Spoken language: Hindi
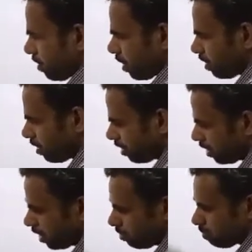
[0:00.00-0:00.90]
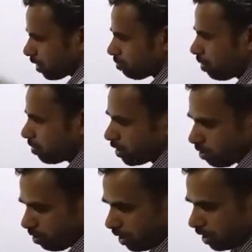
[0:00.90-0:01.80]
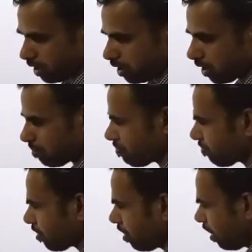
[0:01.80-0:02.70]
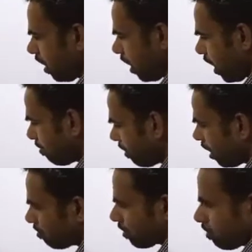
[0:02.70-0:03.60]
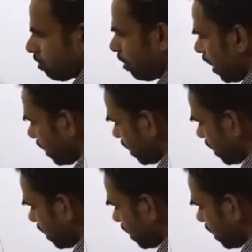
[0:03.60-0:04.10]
ओके पृथ्वी हमने ड्रॉ कर ली ठीक है अब हमने बोला